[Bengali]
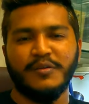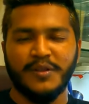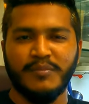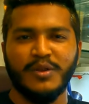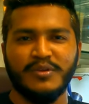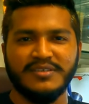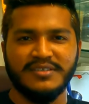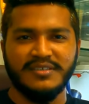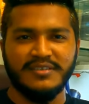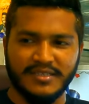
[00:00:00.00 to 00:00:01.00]
অনেক ভালো
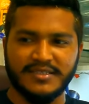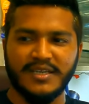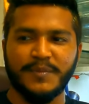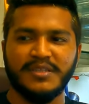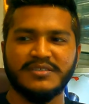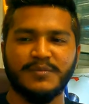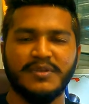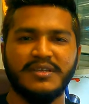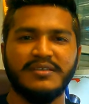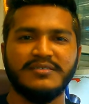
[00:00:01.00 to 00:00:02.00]
আছি আজকে আপনাদের সামনে